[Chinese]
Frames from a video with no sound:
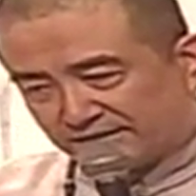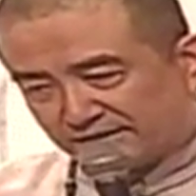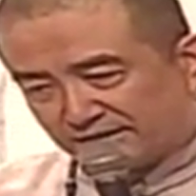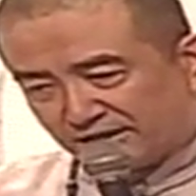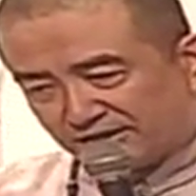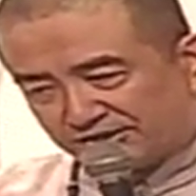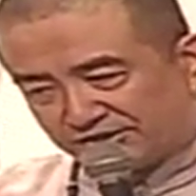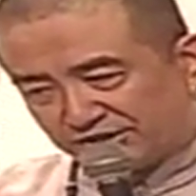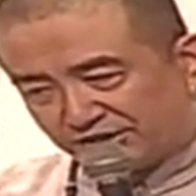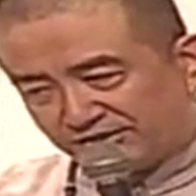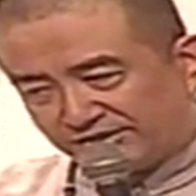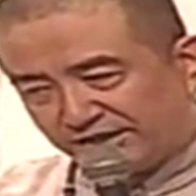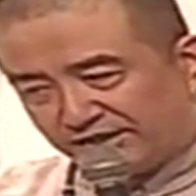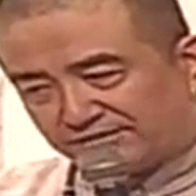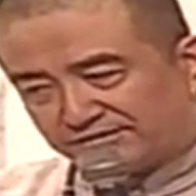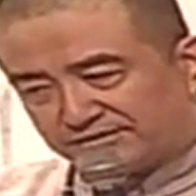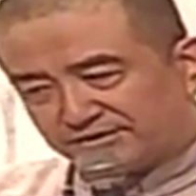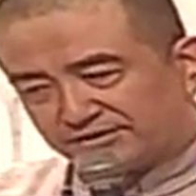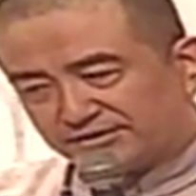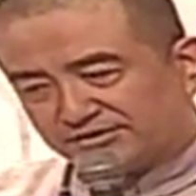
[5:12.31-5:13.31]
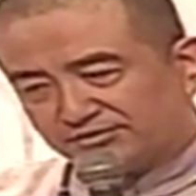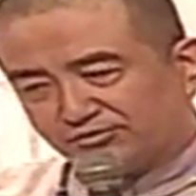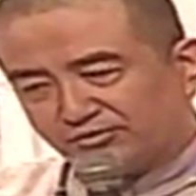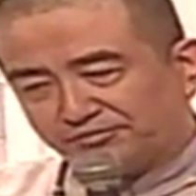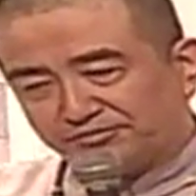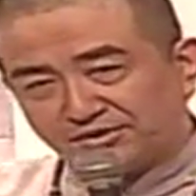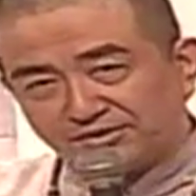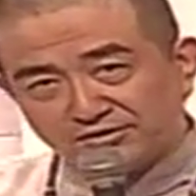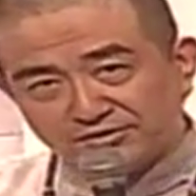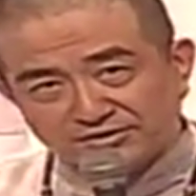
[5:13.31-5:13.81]
啊，心念这是我
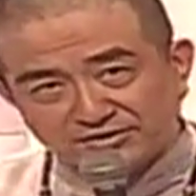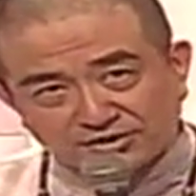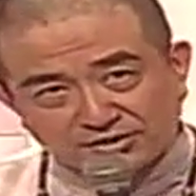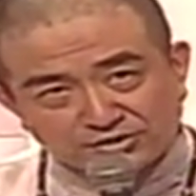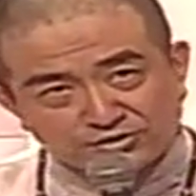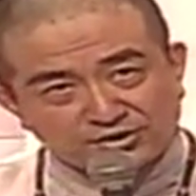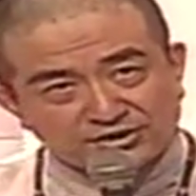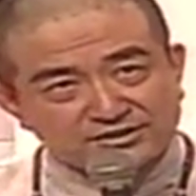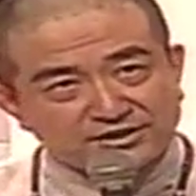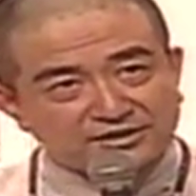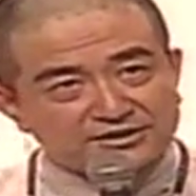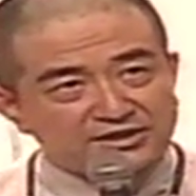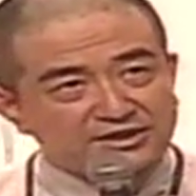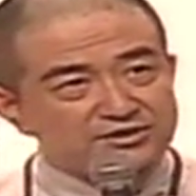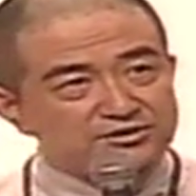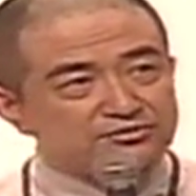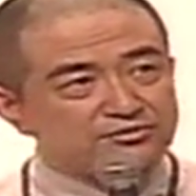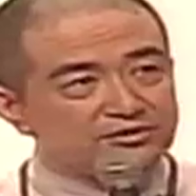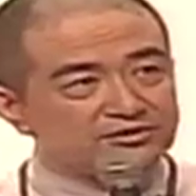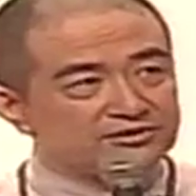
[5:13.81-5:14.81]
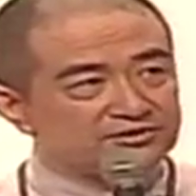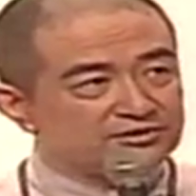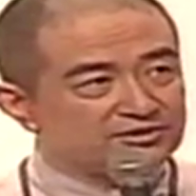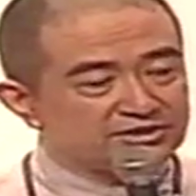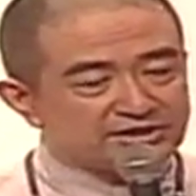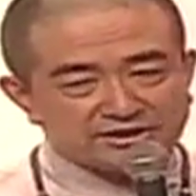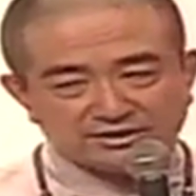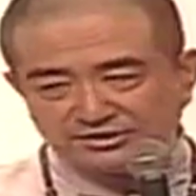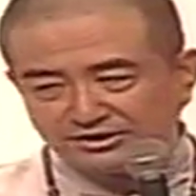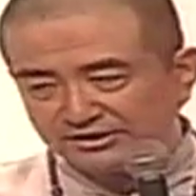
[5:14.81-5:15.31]
们哲学上研究的知
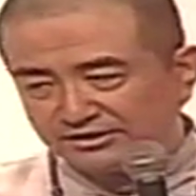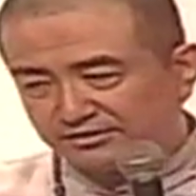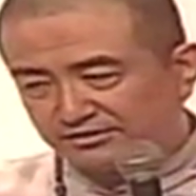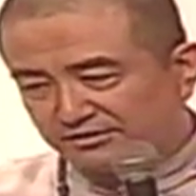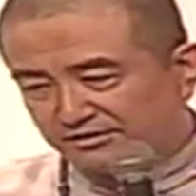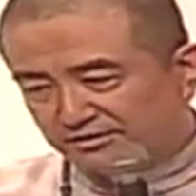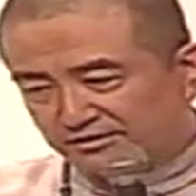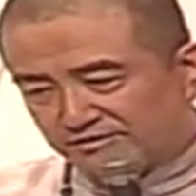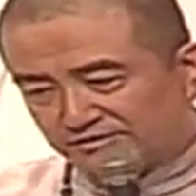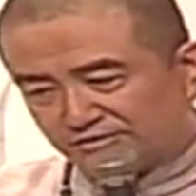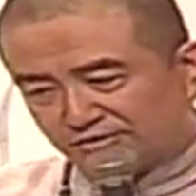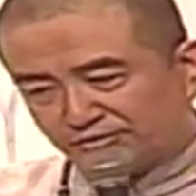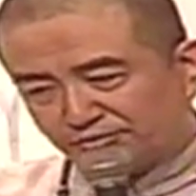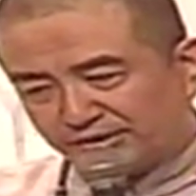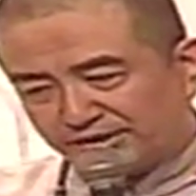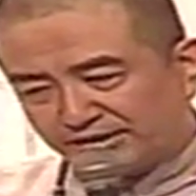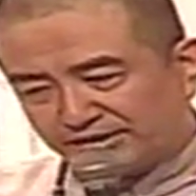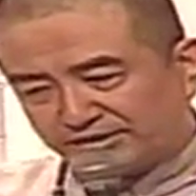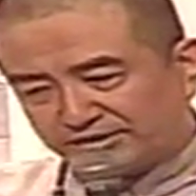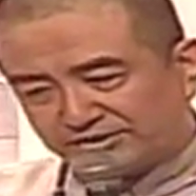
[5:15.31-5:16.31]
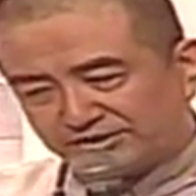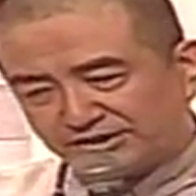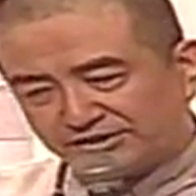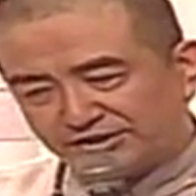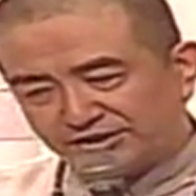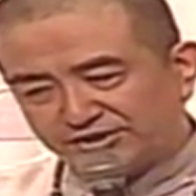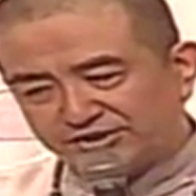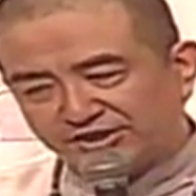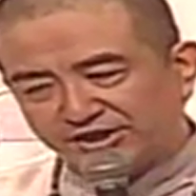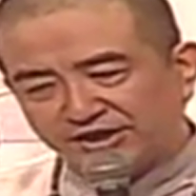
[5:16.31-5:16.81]
情意，所谓的心
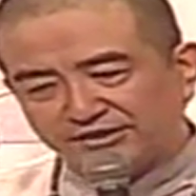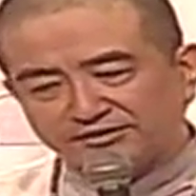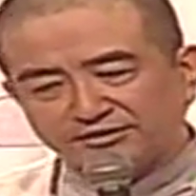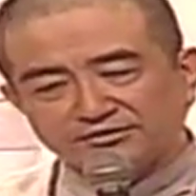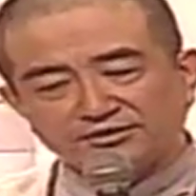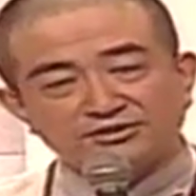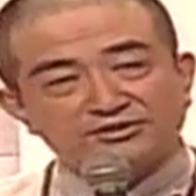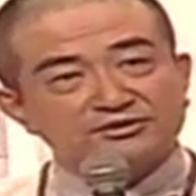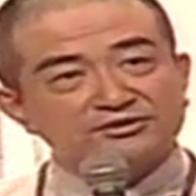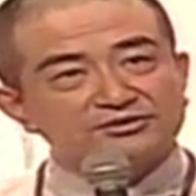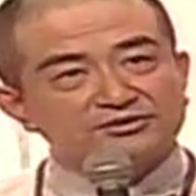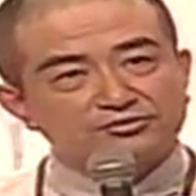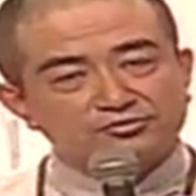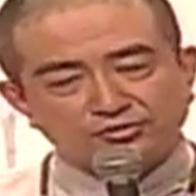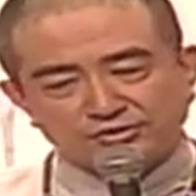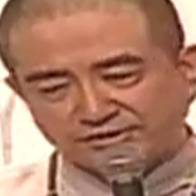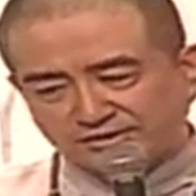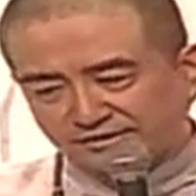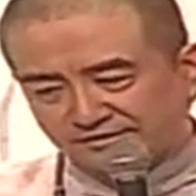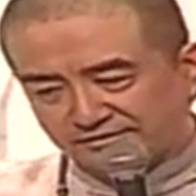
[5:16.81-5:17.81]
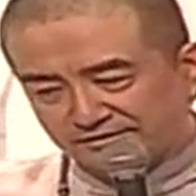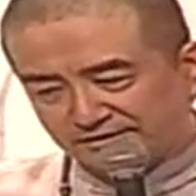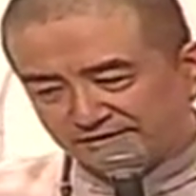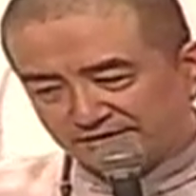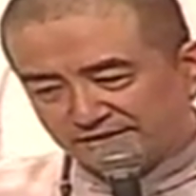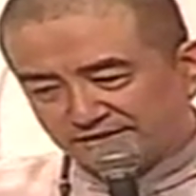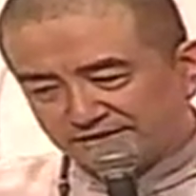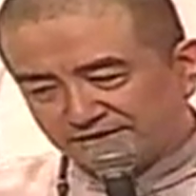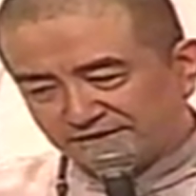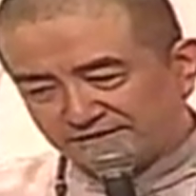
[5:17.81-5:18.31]
理潜能的实施过程，
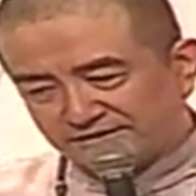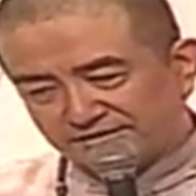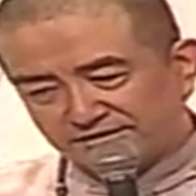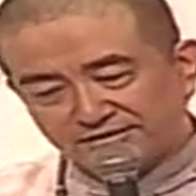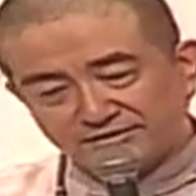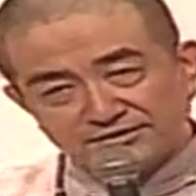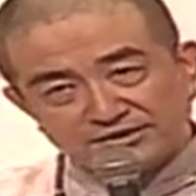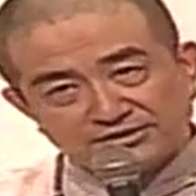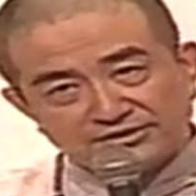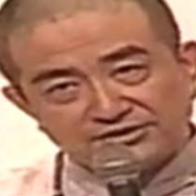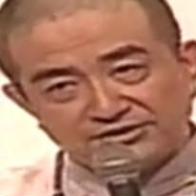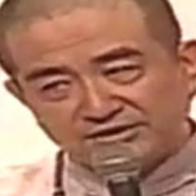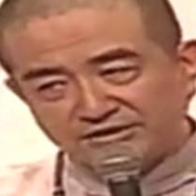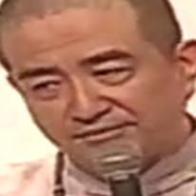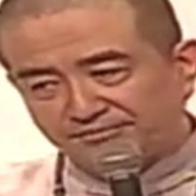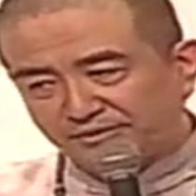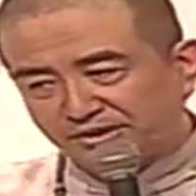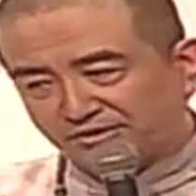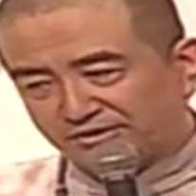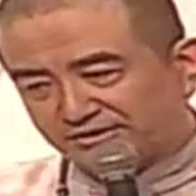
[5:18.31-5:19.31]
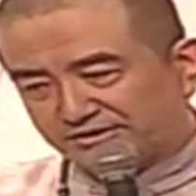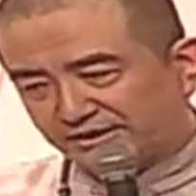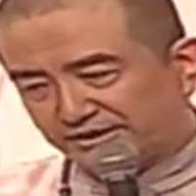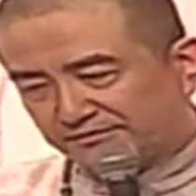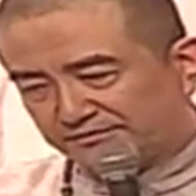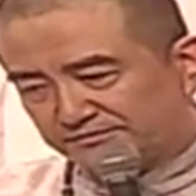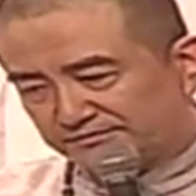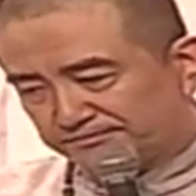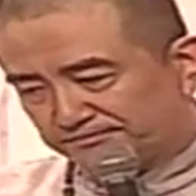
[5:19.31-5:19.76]
也是人心的表现。